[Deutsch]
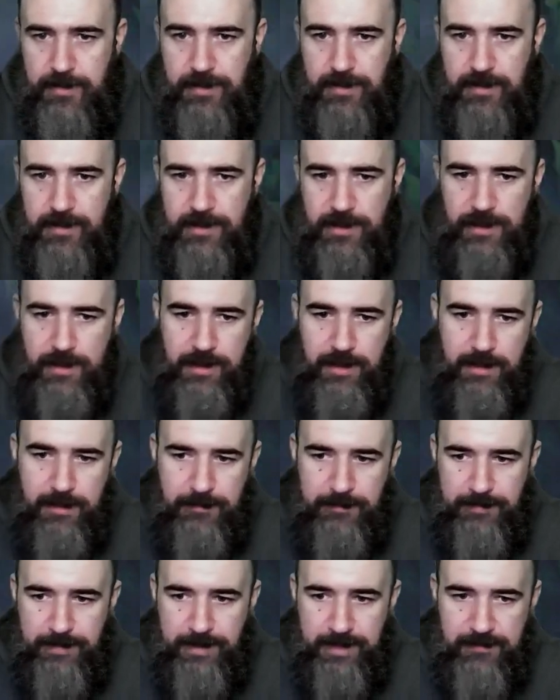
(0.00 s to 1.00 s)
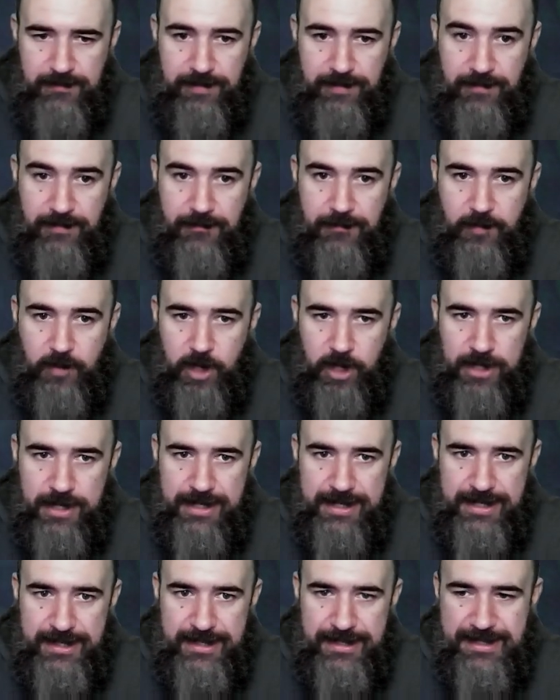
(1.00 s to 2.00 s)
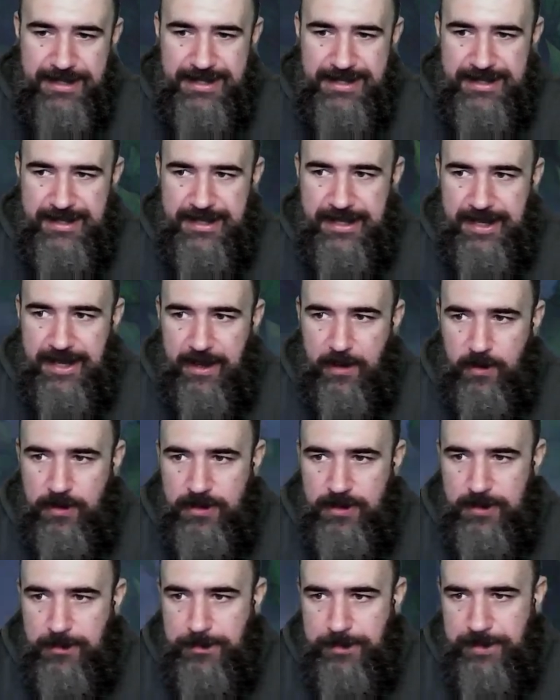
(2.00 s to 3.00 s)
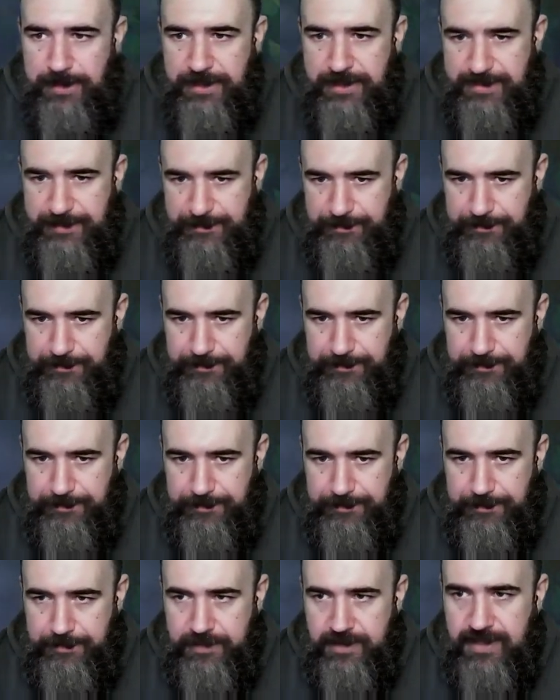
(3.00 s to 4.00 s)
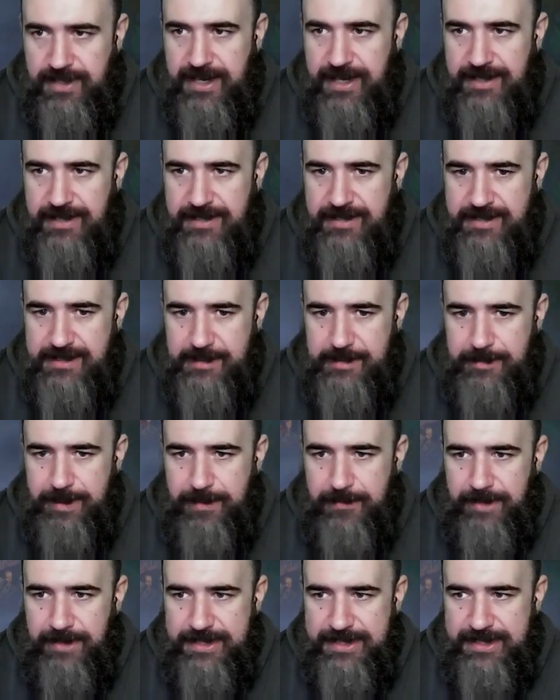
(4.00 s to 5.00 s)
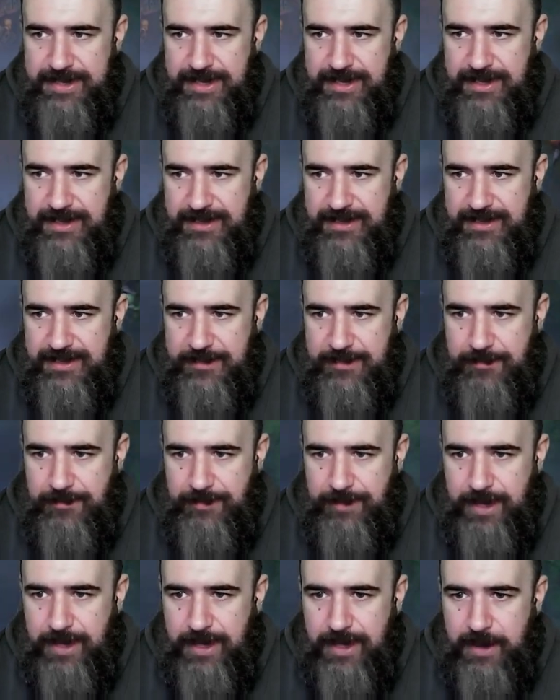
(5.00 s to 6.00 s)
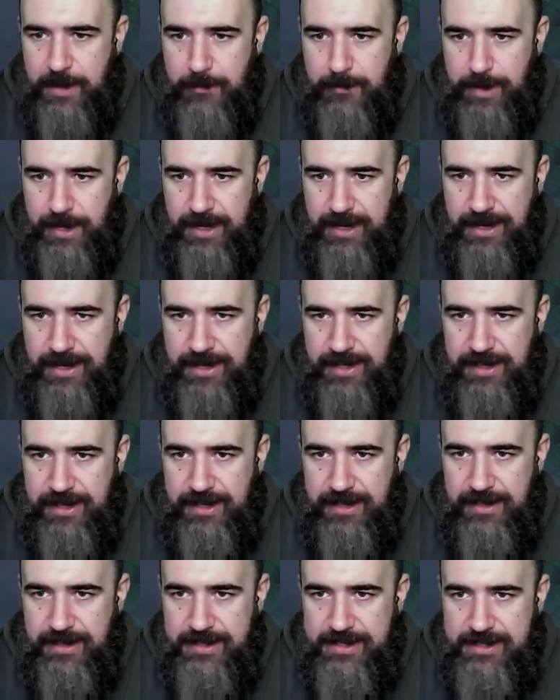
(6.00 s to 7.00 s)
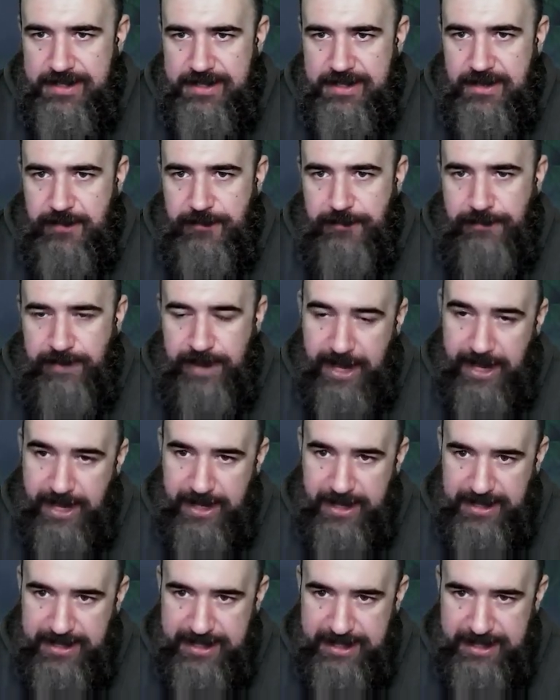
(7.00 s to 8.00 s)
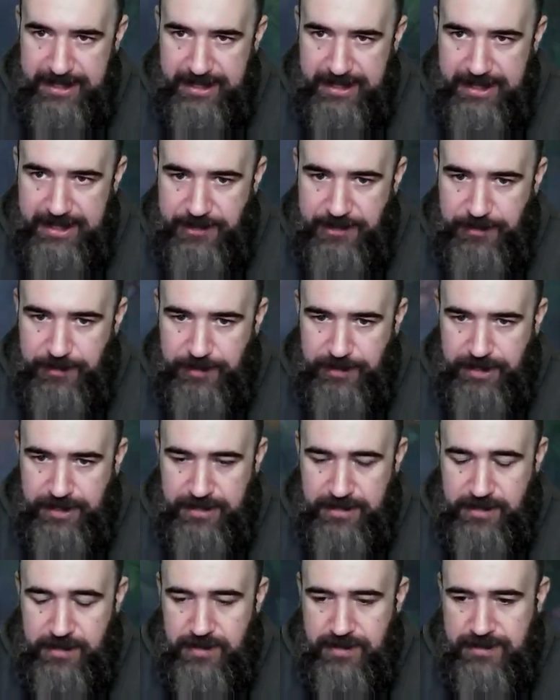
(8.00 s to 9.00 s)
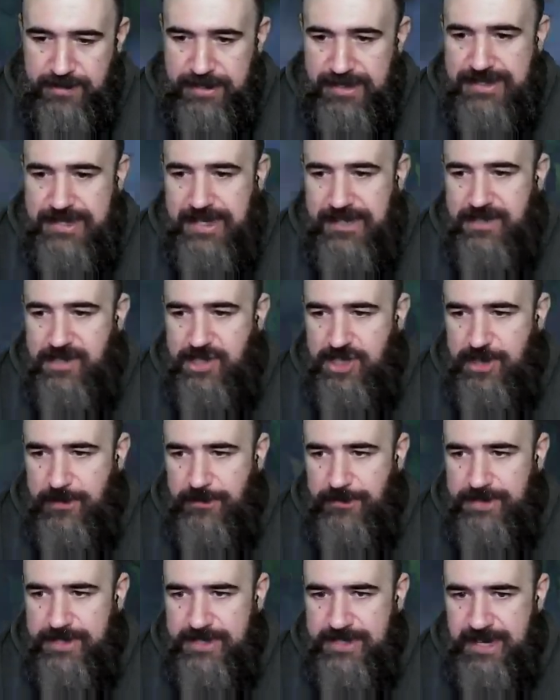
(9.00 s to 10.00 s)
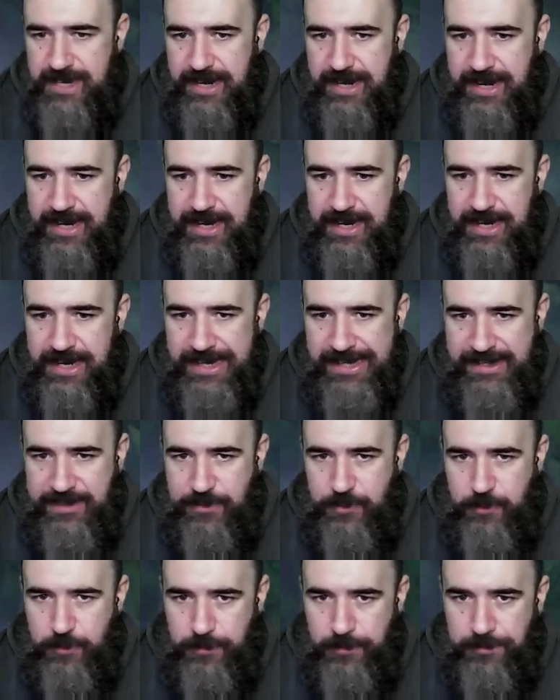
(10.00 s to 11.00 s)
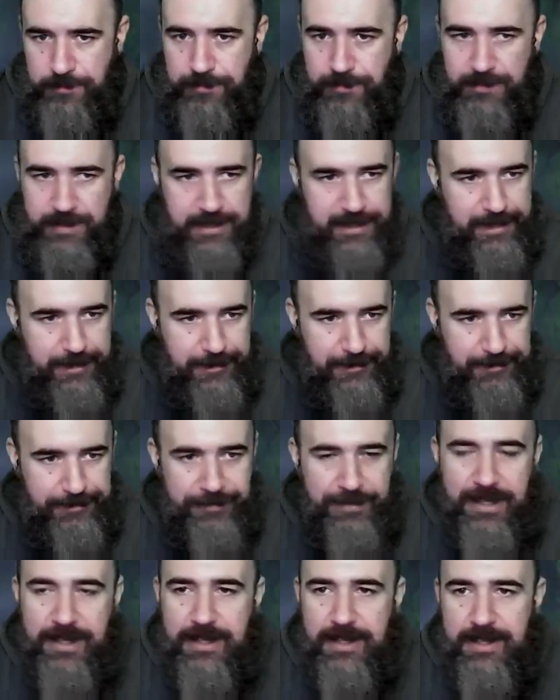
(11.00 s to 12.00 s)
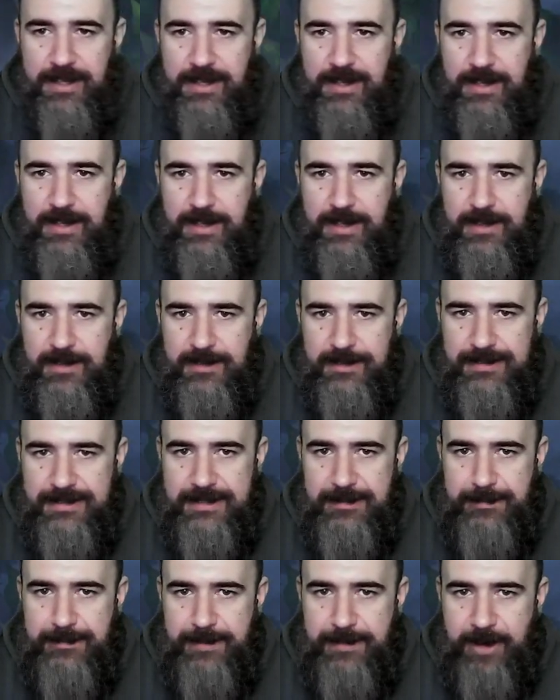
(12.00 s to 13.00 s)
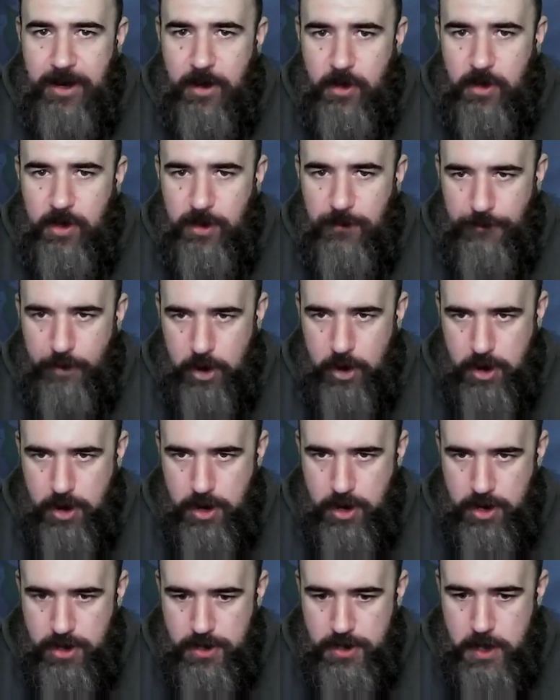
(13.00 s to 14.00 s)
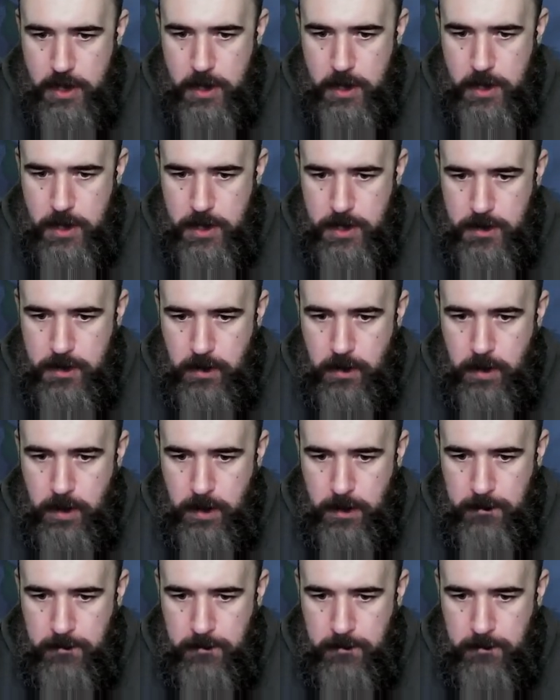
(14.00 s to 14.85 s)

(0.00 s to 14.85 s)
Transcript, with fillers: Ähm, wir wollen in diese grauen Gebiete. Da ist immer was dahinter. Bei denen sind gefährliche Lichtungen. Also das Ganze schimpft sich dann eine Lichtung. Genau. Und es gibt aber auch gefährliche Lichtungen.